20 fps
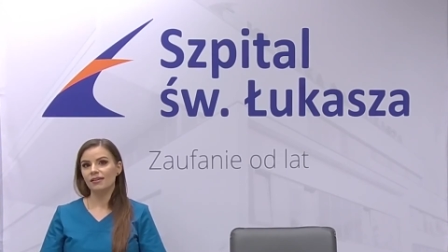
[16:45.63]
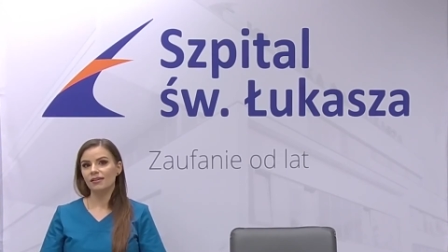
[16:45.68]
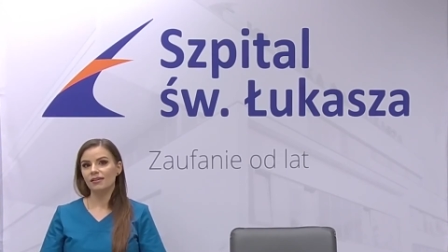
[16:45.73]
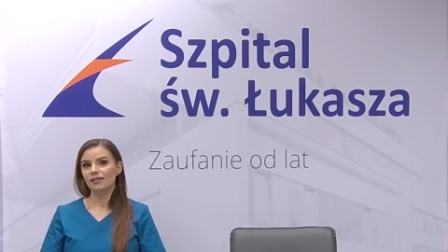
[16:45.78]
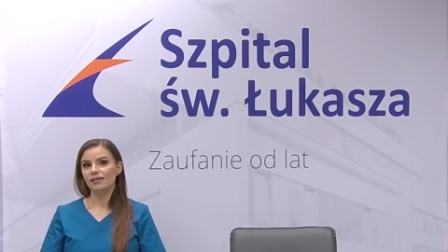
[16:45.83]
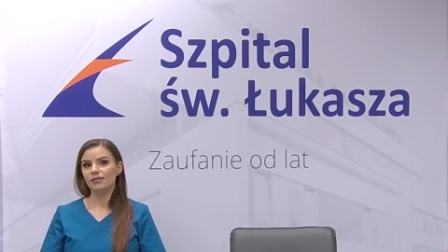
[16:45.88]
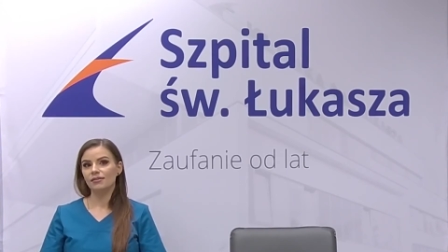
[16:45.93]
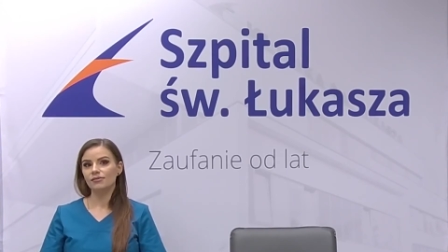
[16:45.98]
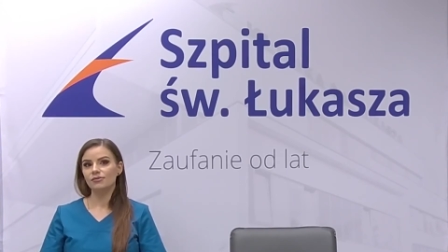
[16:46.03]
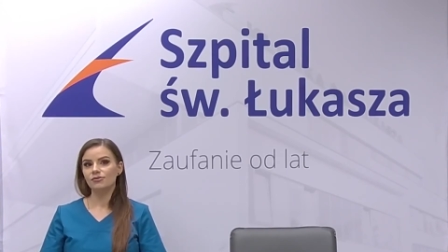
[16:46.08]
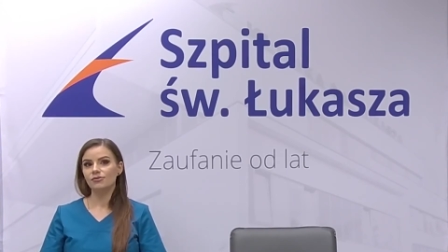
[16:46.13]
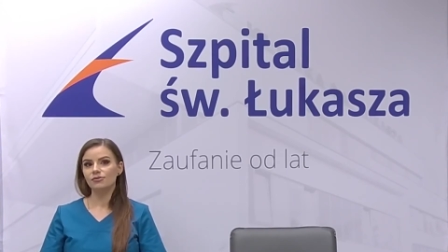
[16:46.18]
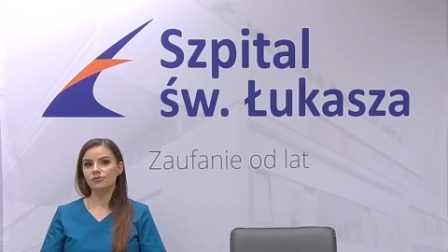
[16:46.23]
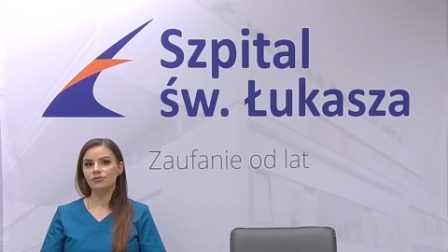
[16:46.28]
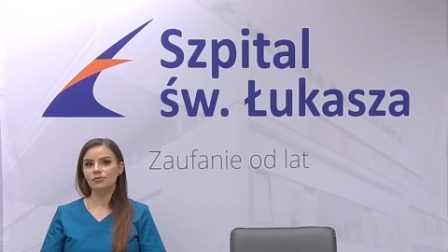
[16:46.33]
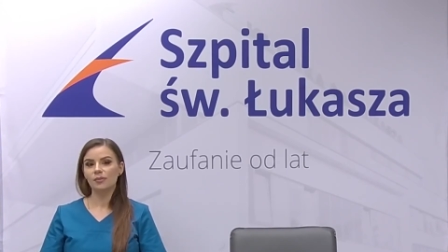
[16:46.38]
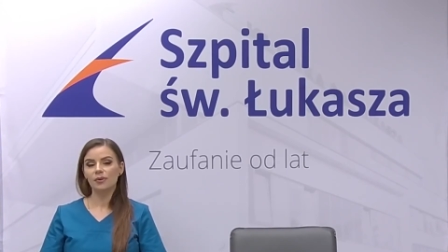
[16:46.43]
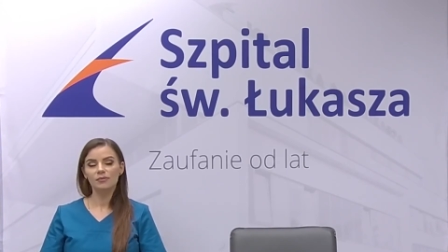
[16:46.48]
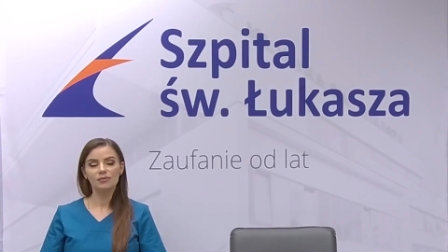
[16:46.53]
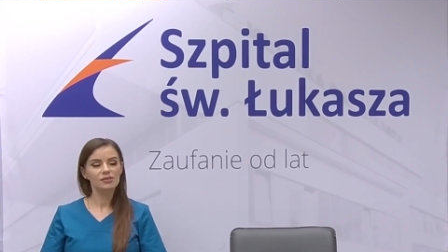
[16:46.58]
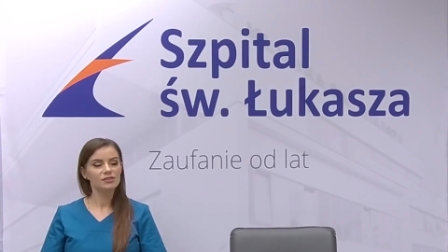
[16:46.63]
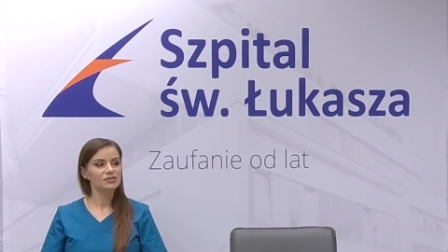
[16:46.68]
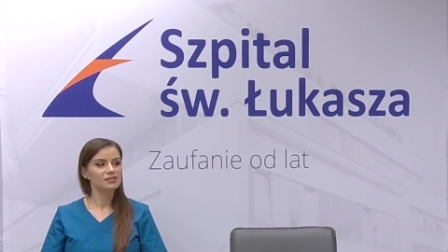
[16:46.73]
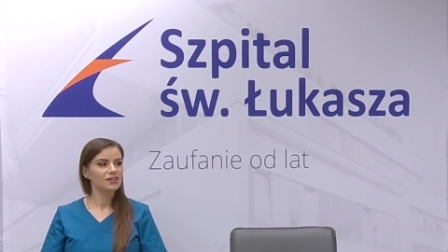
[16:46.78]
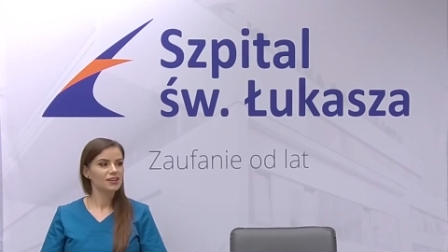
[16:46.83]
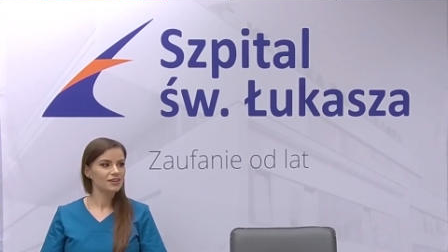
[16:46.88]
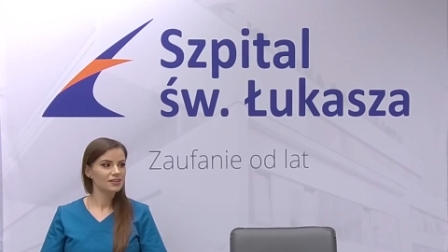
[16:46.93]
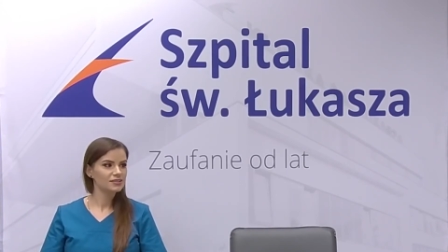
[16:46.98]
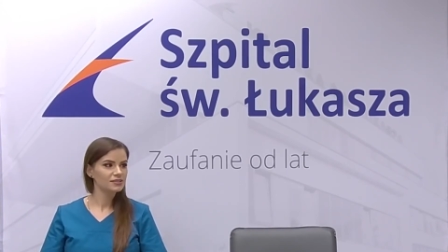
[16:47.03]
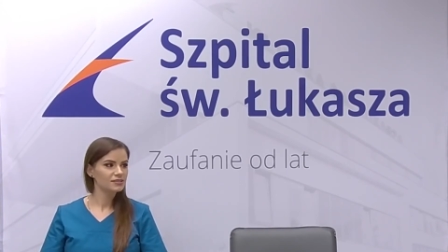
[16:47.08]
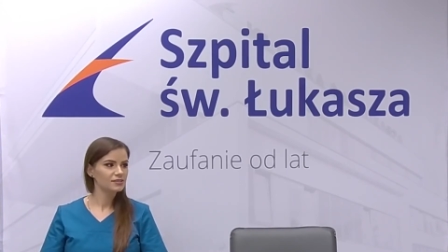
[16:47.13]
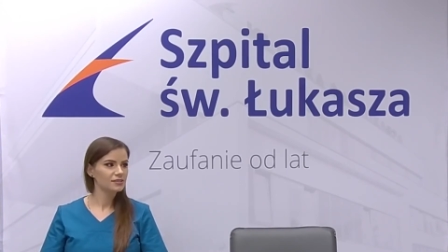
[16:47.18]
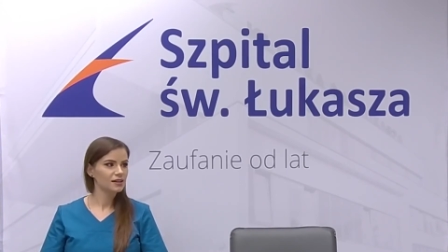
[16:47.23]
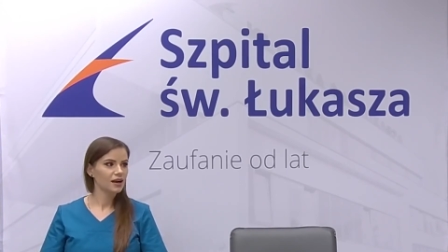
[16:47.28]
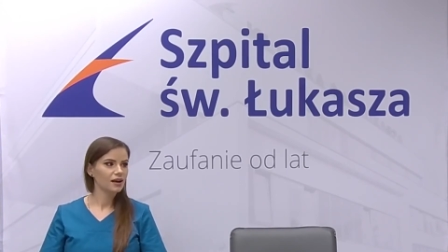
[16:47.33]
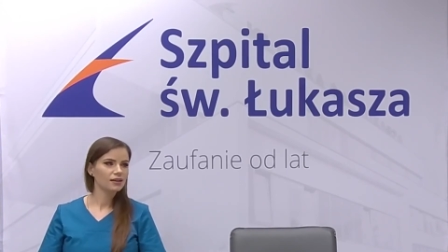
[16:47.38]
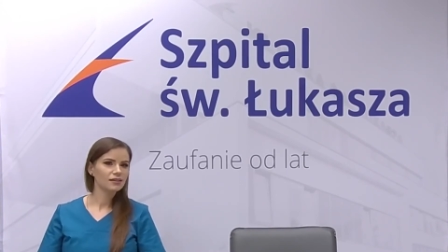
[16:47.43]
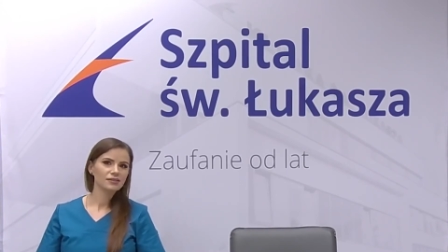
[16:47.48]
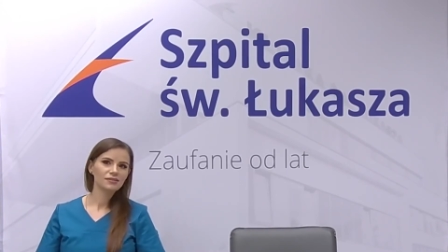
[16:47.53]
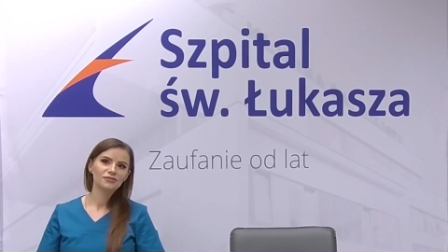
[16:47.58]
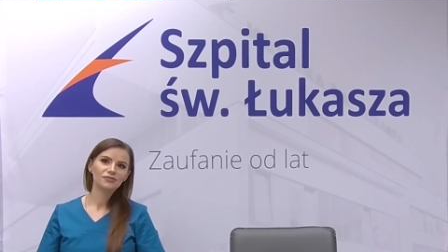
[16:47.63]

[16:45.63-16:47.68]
E, cóż, czy mamy jeszcze jakiś slajd,